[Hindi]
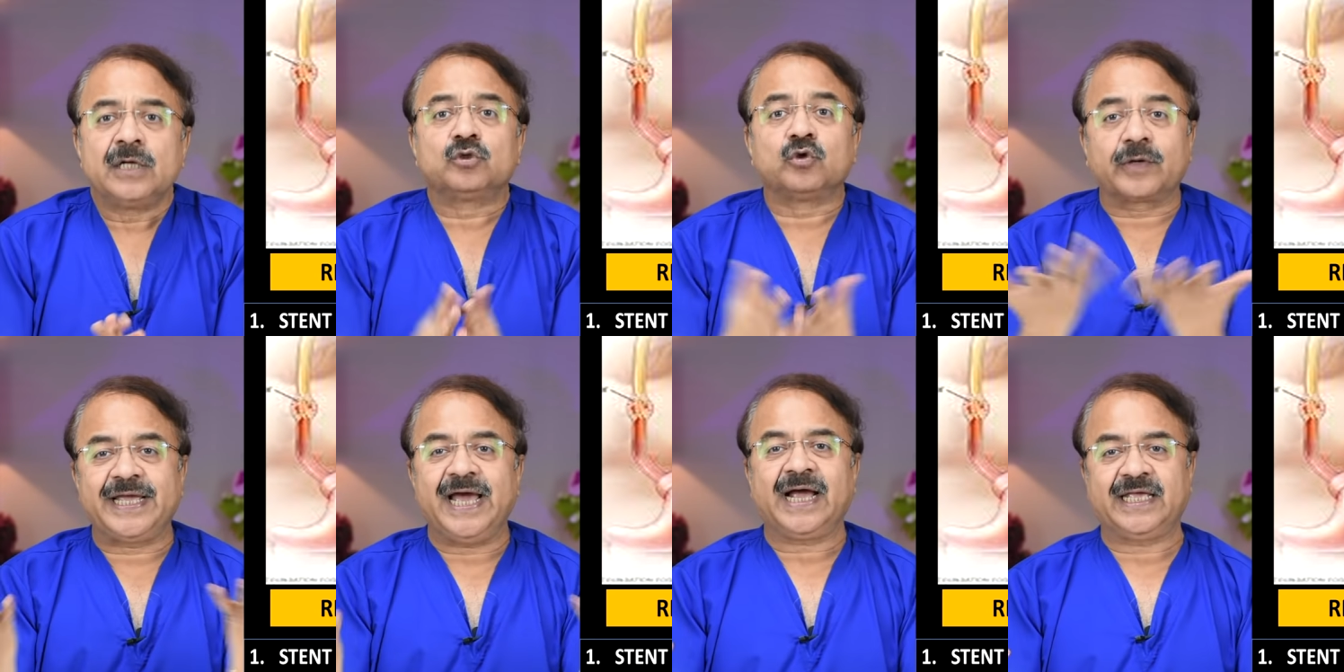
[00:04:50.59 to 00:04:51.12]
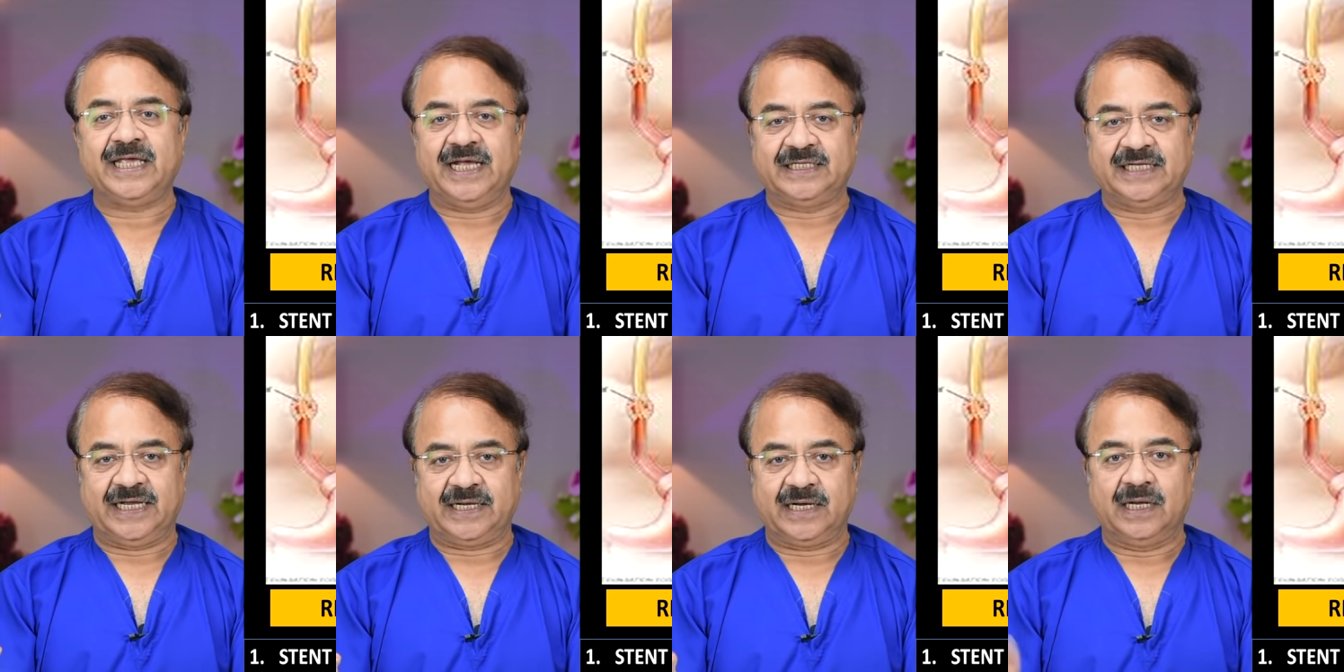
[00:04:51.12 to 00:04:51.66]
तो क्या किया
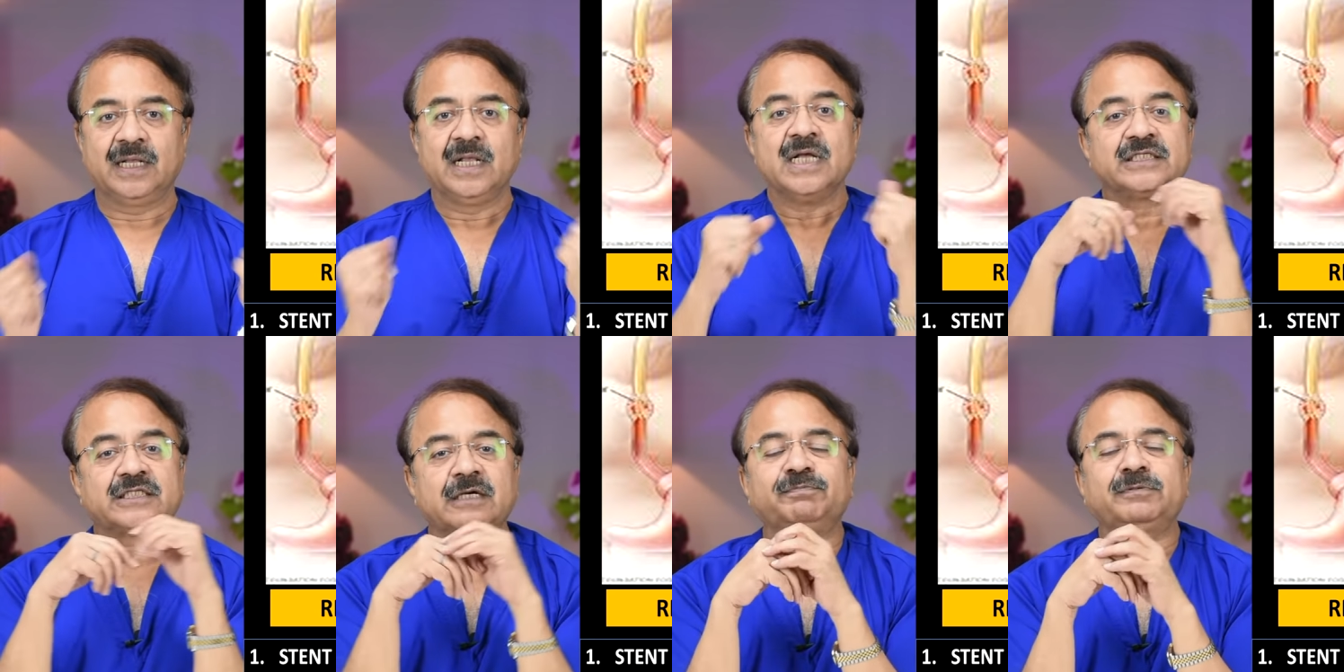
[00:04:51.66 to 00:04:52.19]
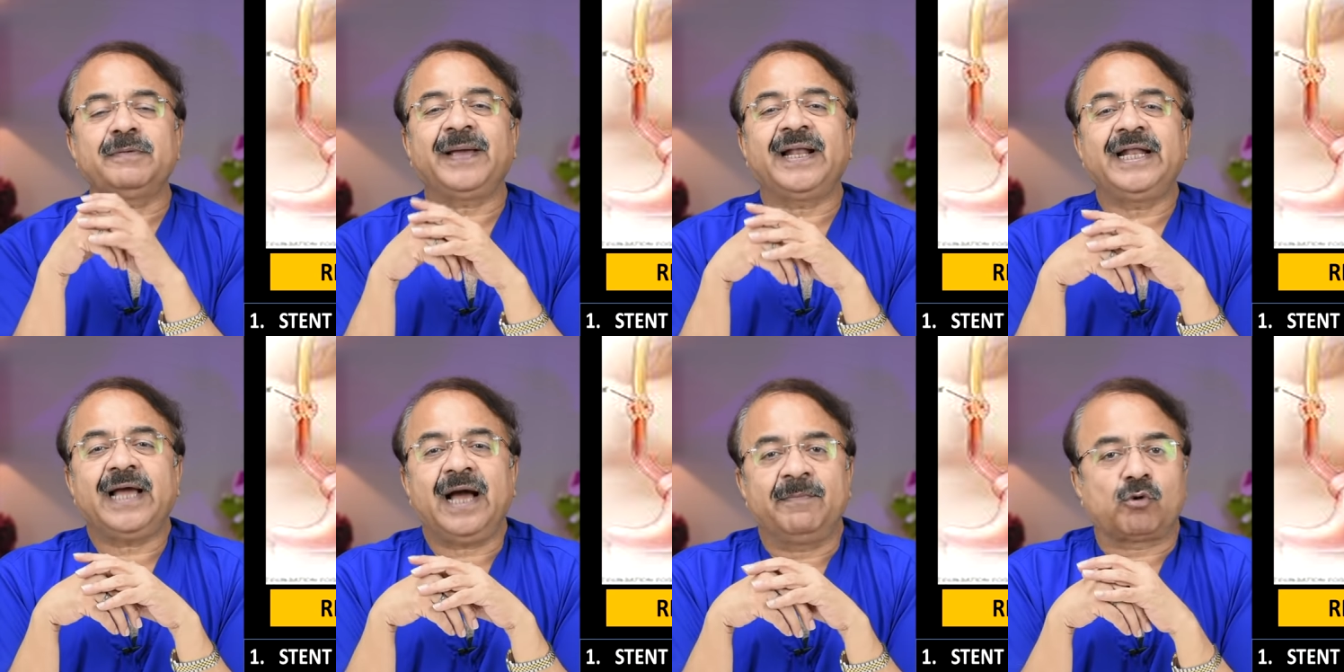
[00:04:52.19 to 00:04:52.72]
जाएगा सबसे
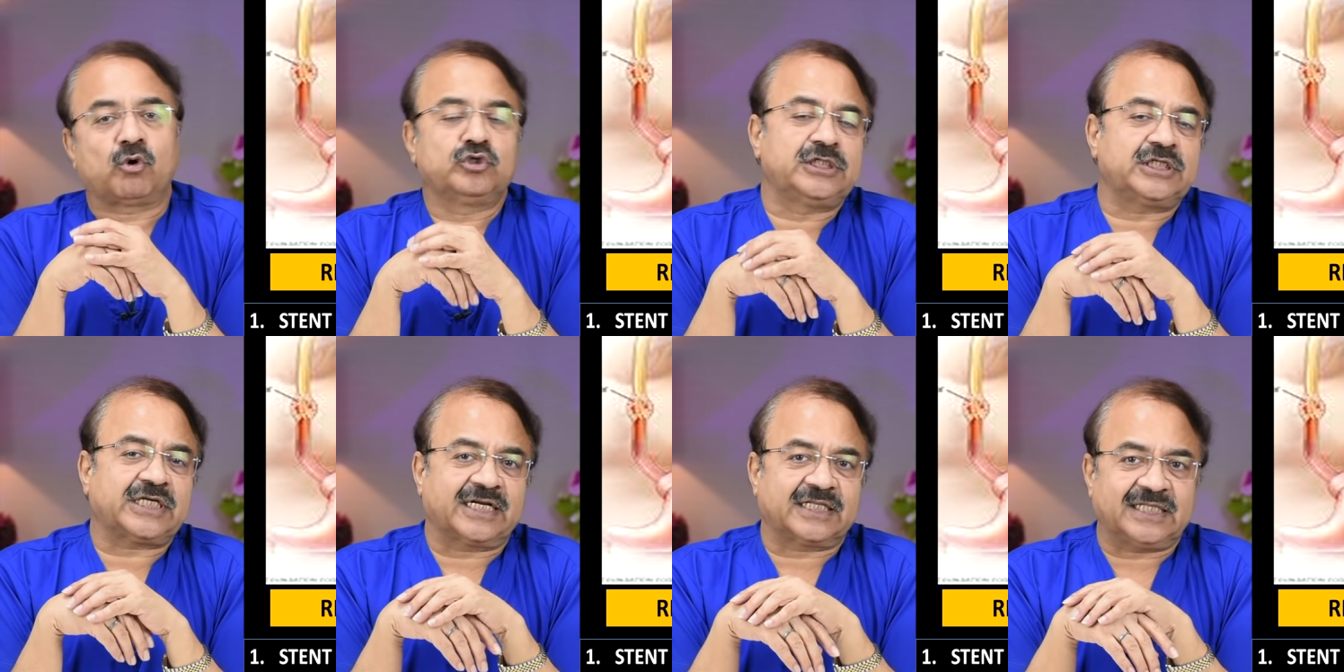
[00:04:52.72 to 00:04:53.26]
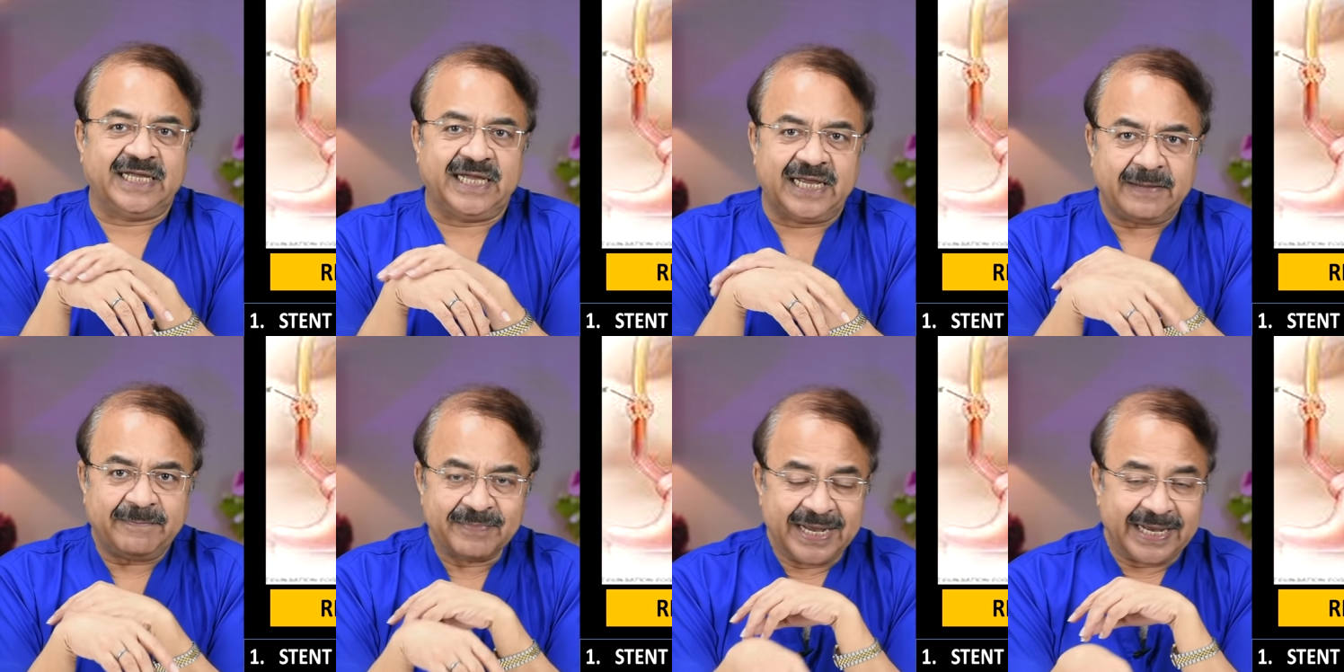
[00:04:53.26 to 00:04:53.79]
पहले हम कोशिश करते हैं